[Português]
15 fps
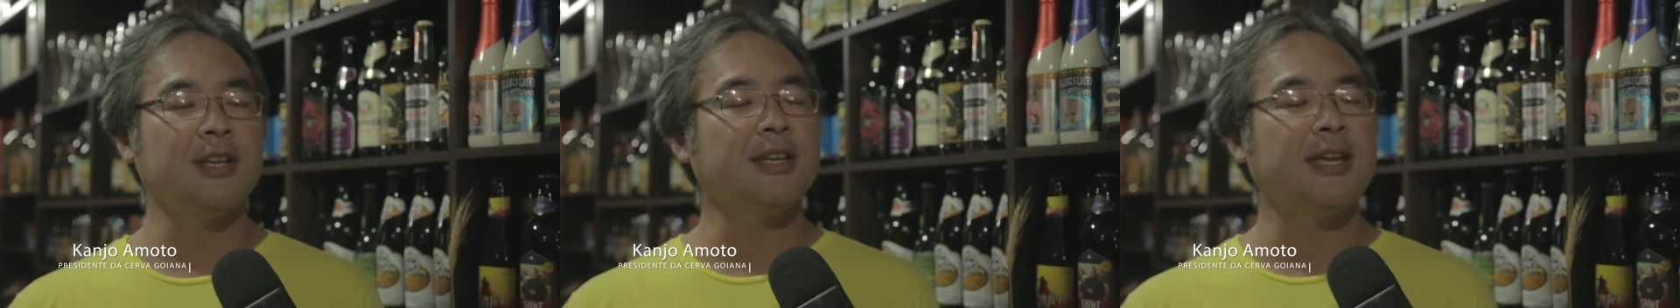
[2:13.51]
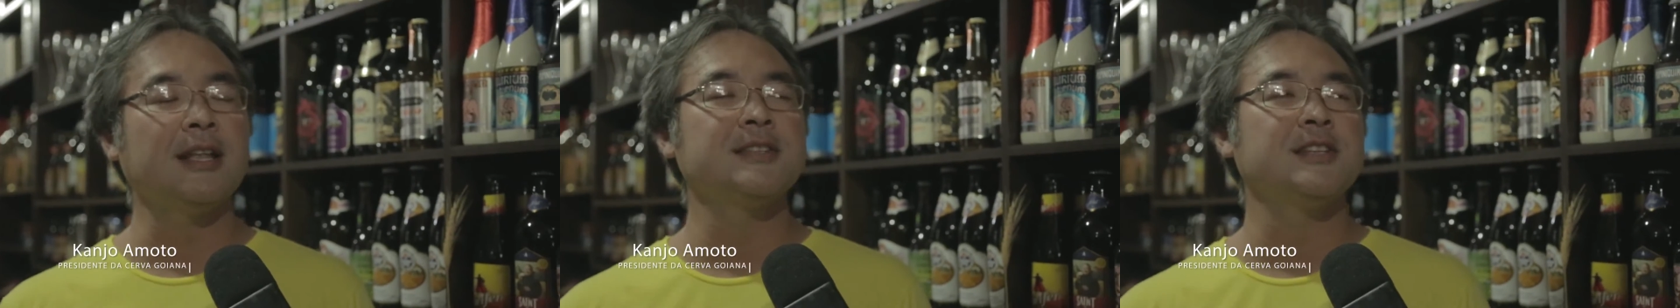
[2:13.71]

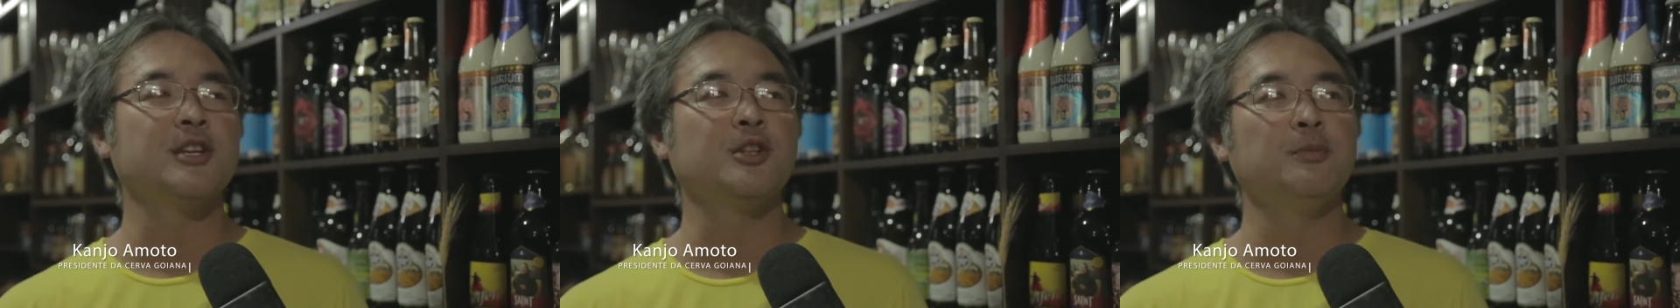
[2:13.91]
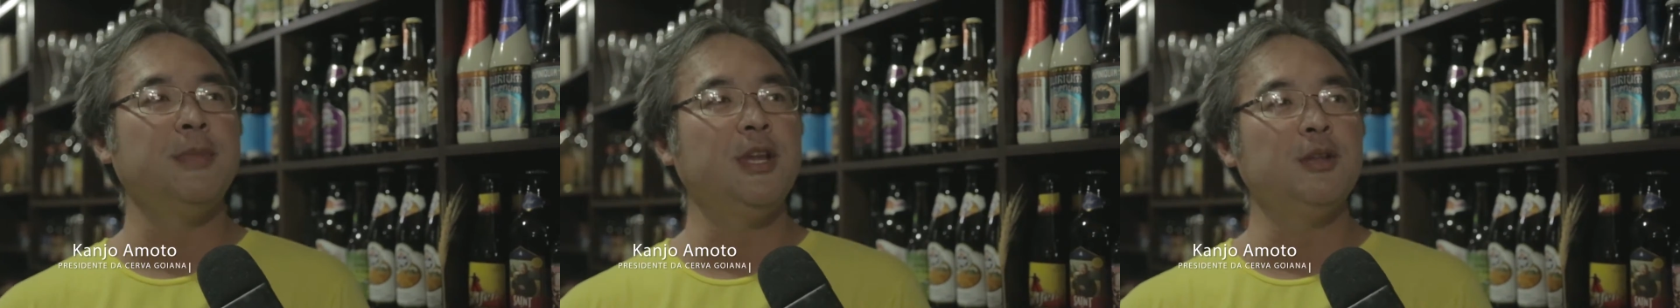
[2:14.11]
que ela
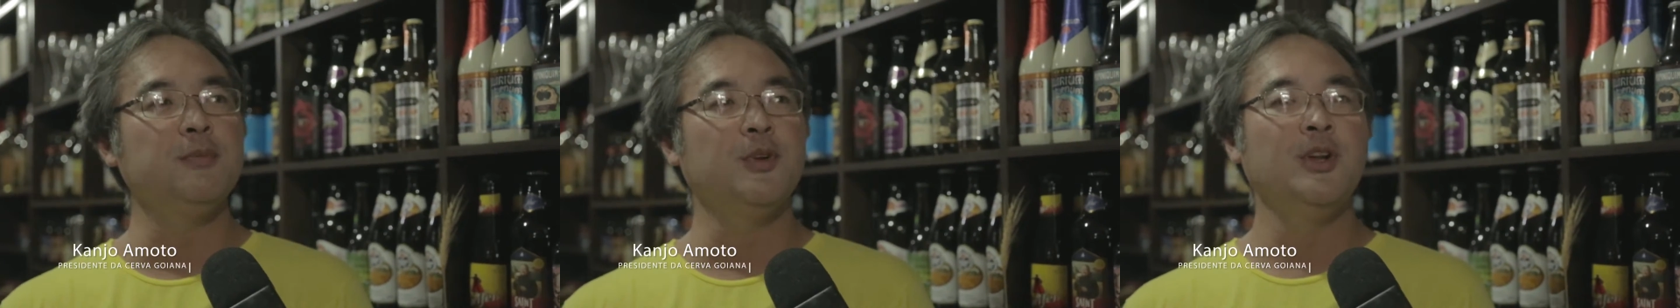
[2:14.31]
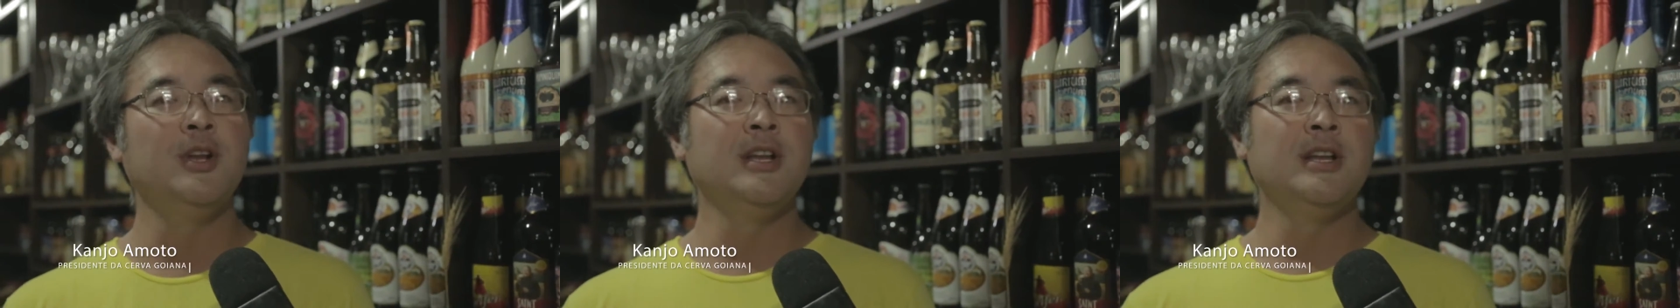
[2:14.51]
seja no
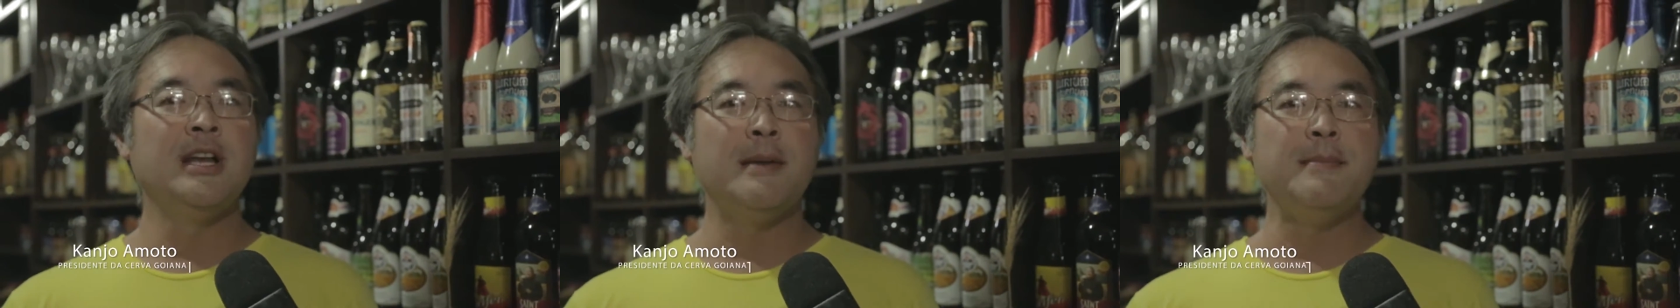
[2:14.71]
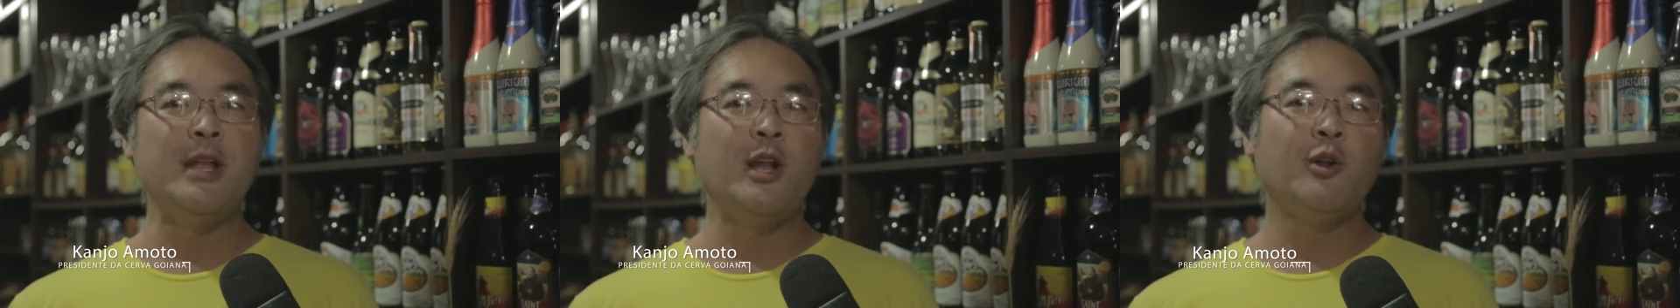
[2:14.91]
mínimo
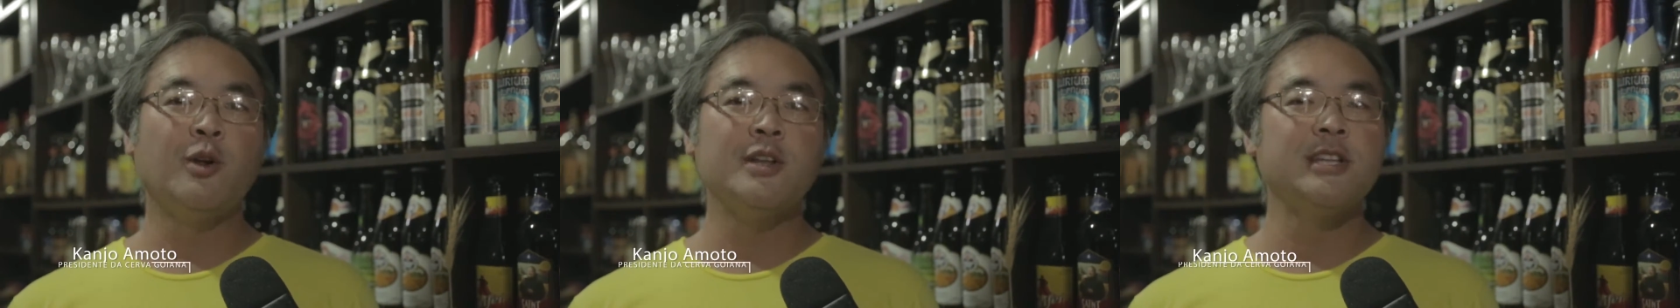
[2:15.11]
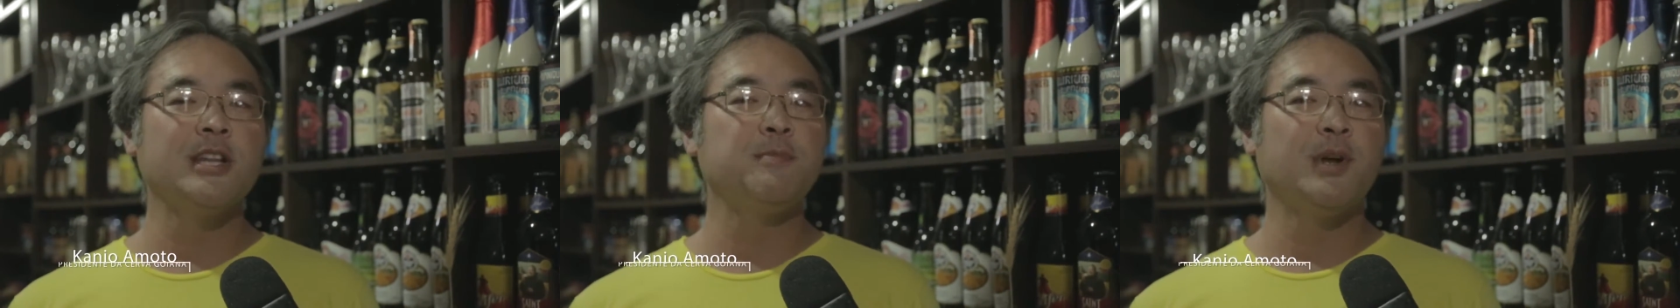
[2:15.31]
a melhor
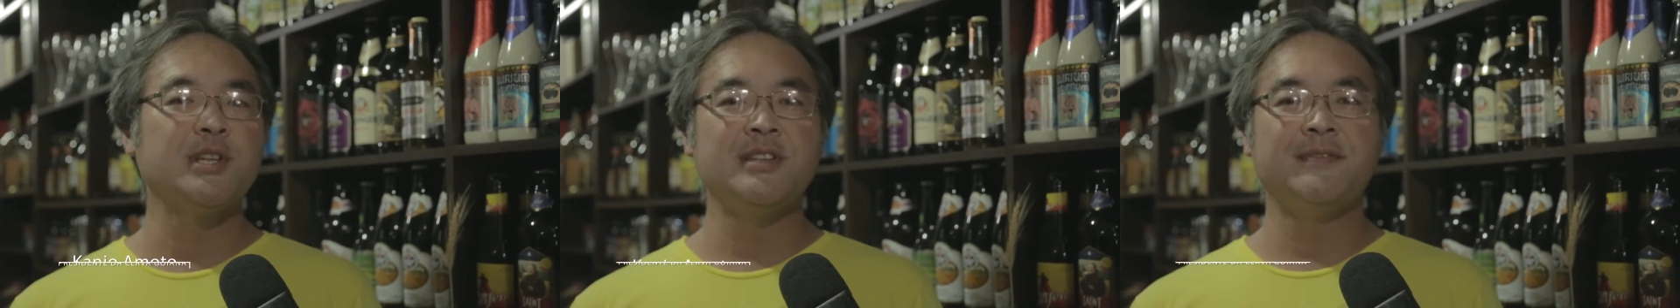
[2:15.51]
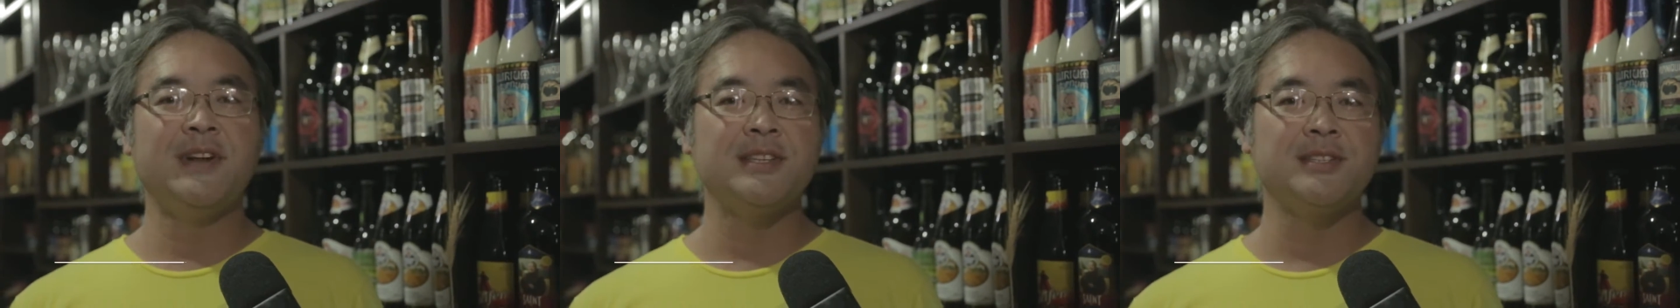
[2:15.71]
coisa que a gente
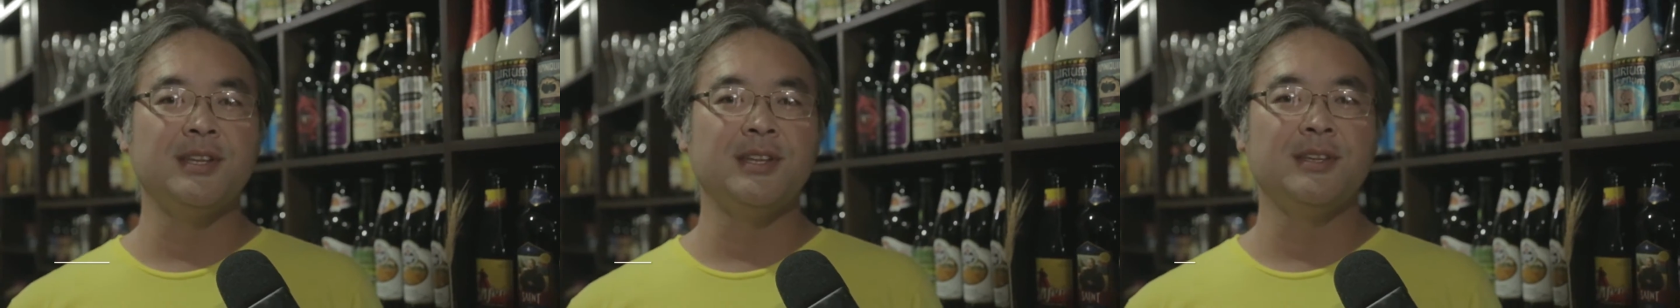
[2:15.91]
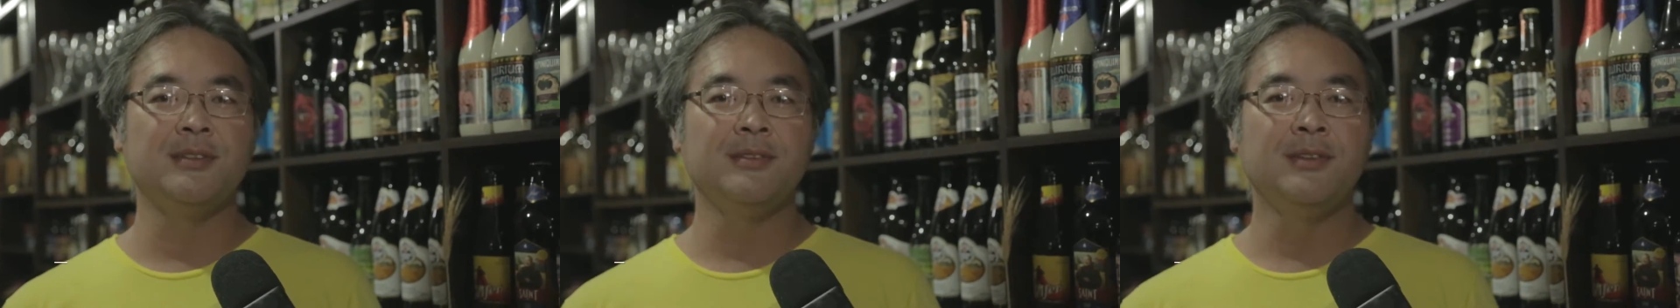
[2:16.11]
possa fazer.